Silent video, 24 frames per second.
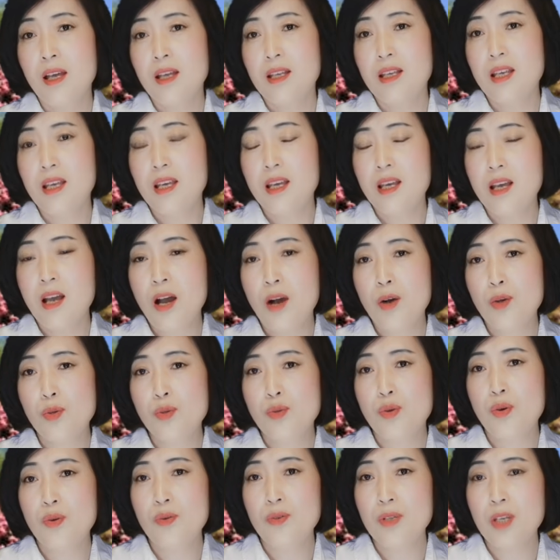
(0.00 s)
你要
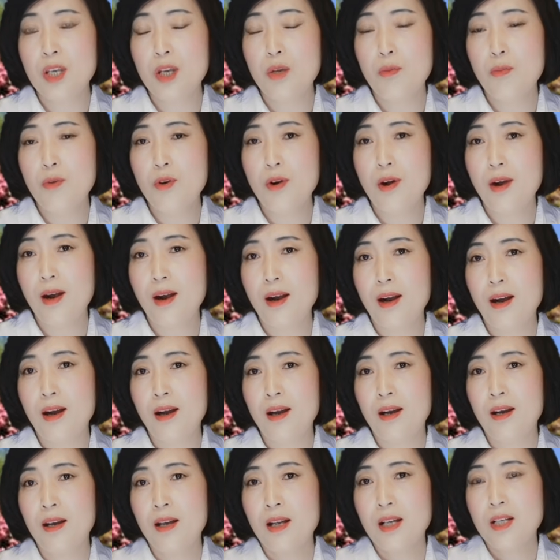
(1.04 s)
从尼泊
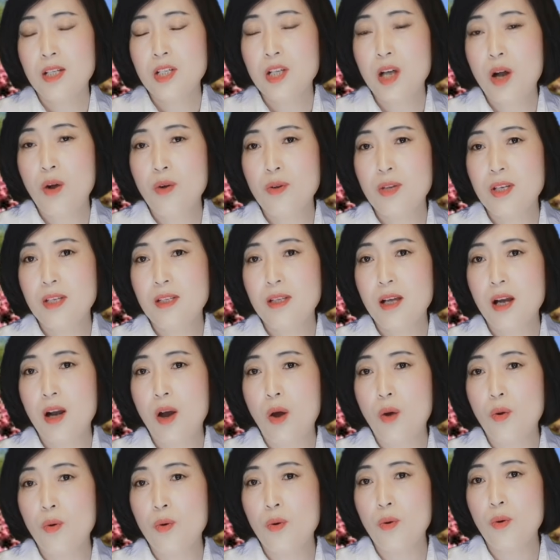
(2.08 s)
尔招一些
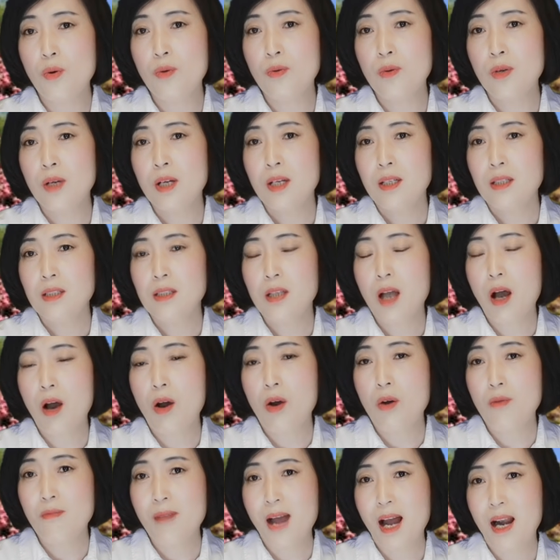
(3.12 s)
劳工
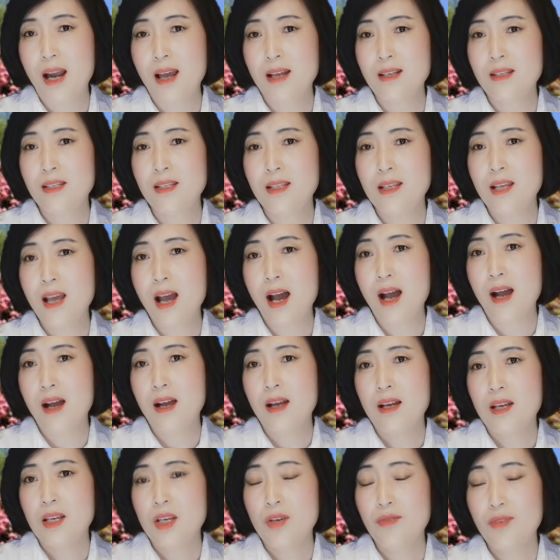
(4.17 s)
到马来西亚，
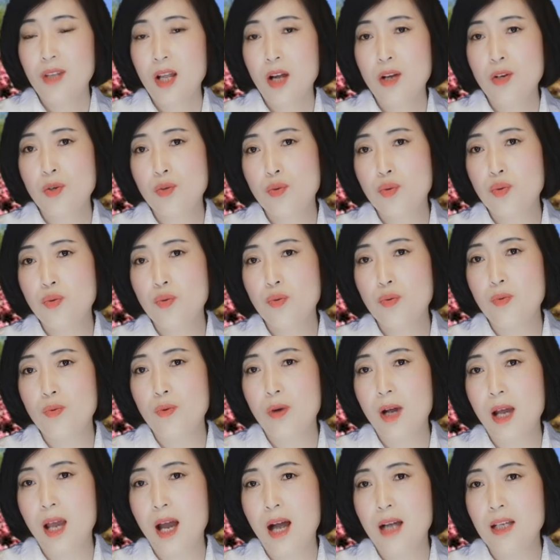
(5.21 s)
因为他是出
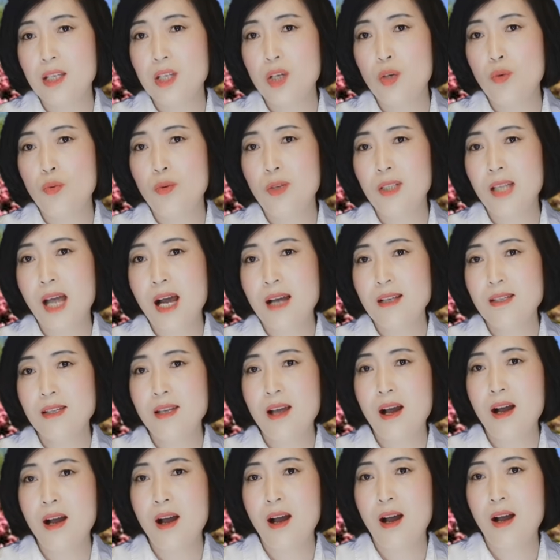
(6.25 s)
国呀，异国他
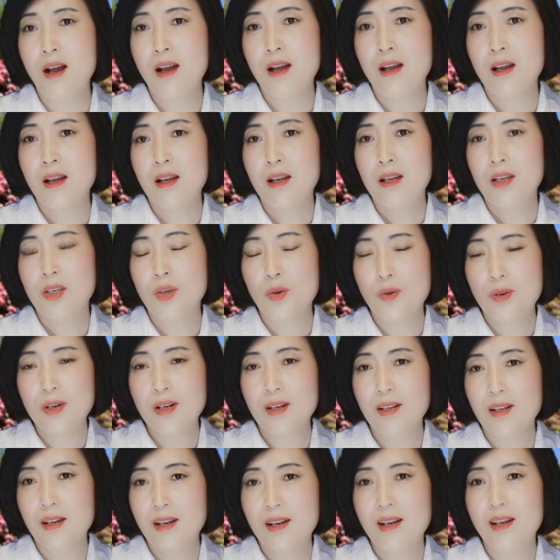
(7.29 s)
乡啊，有
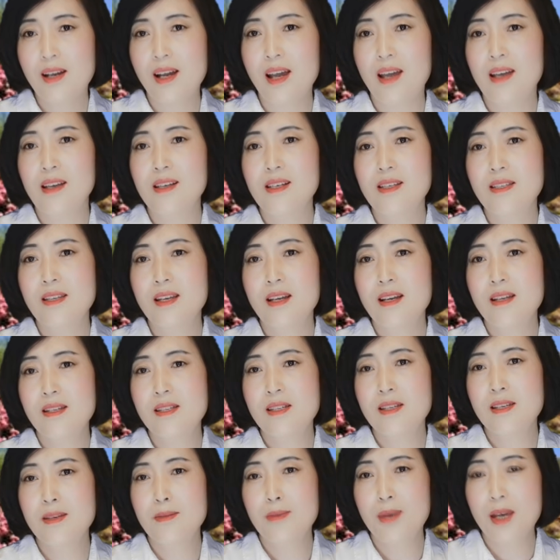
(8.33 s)
可能给一些
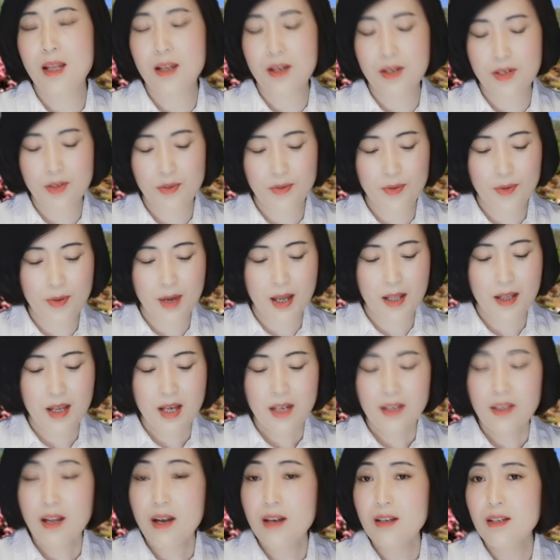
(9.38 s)
欺骗的手段。
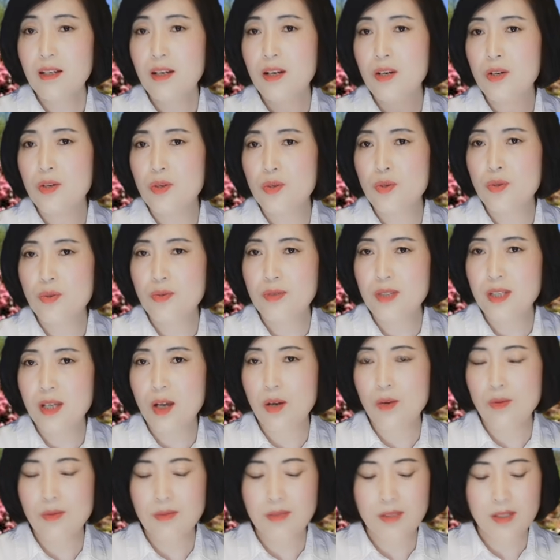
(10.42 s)
但是那是中介
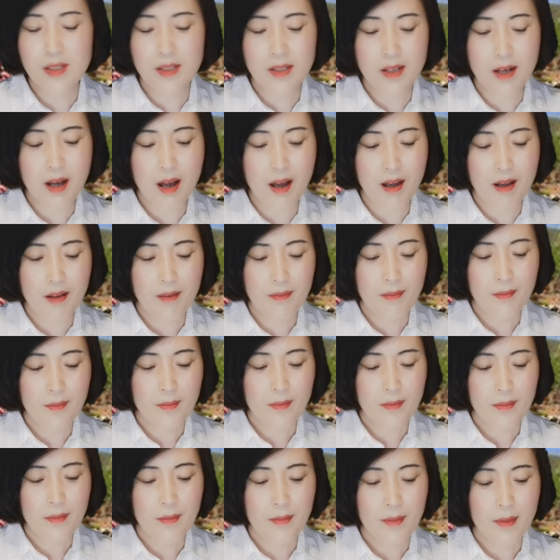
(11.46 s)
公司了，
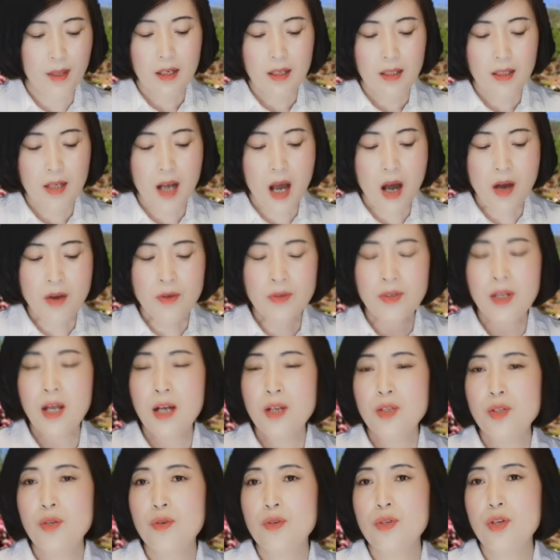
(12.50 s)
然后
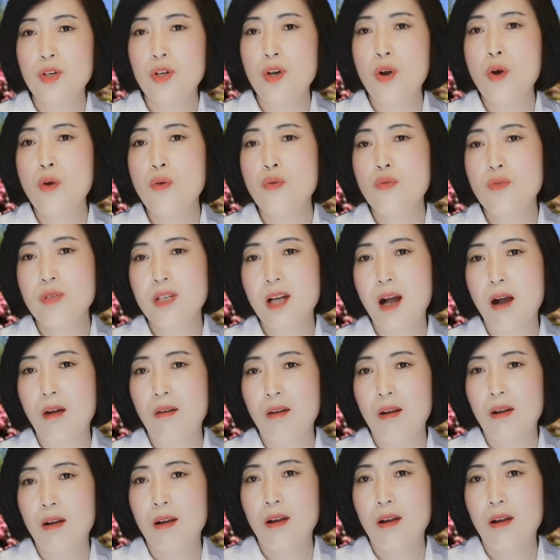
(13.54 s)
呢，就是扣护照，